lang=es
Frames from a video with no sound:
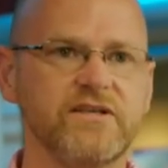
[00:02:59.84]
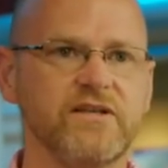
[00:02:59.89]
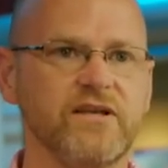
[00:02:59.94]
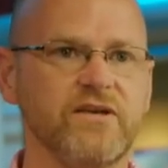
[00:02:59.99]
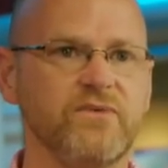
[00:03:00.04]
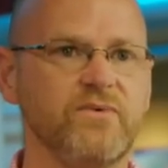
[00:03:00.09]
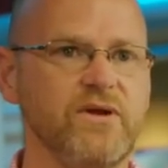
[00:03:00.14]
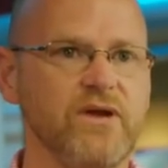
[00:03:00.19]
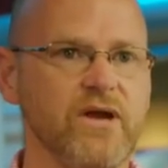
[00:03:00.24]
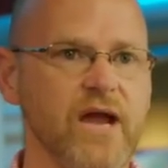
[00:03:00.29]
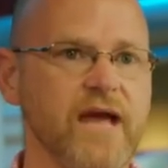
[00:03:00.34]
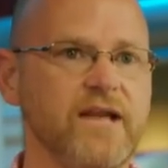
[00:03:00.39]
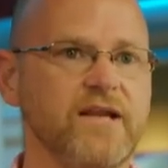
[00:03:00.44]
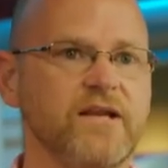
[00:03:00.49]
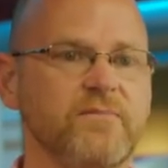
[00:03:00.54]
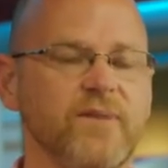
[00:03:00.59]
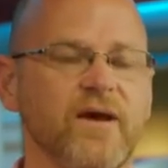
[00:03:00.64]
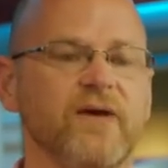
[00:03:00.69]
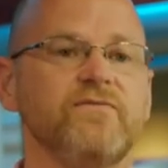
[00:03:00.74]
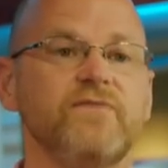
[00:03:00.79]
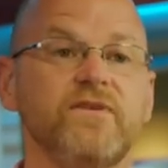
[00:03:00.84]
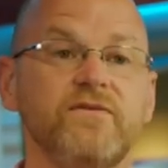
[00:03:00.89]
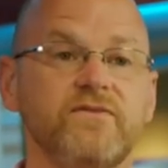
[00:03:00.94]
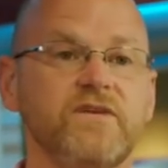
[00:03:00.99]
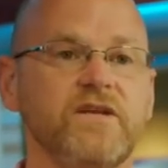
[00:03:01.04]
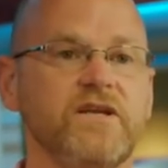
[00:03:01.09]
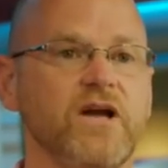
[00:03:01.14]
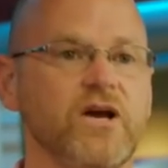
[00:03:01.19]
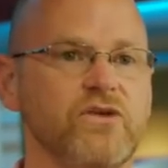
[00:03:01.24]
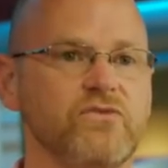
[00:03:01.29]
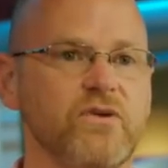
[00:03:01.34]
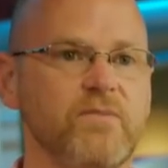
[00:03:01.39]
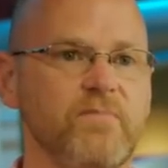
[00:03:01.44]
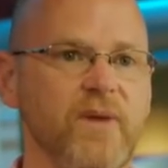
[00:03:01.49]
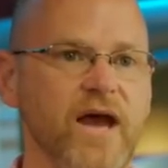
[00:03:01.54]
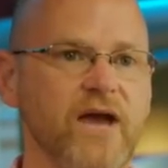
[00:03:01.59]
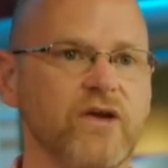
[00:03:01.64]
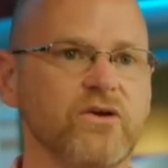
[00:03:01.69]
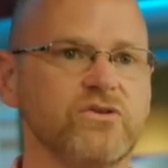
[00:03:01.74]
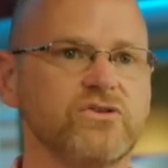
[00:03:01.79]
los evocatis ha alcanzado las
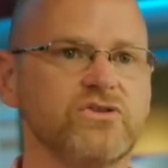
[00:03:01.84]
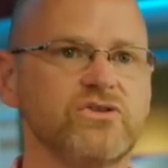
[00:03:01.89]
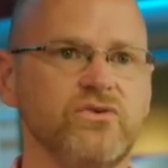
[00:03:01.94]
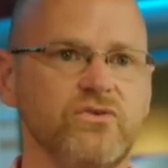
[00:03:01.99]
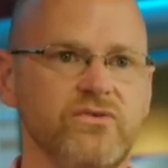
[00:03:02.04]
1500